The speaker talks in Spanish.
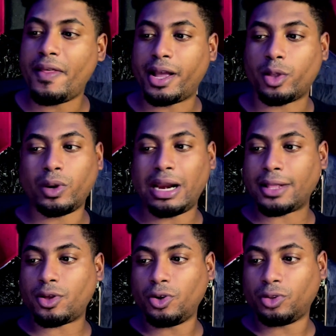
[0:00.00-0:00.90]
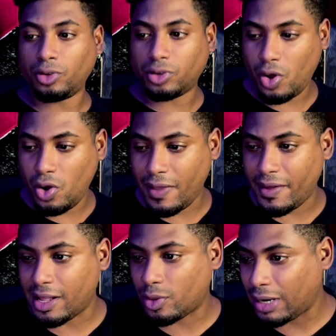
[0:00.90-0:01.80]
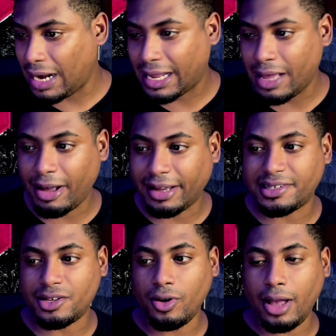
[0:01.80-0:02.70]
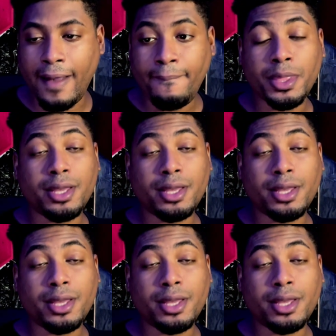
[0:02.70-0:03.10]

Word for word: de que tú eres la toro tontona, de que tú eres la que más que sé yo qué.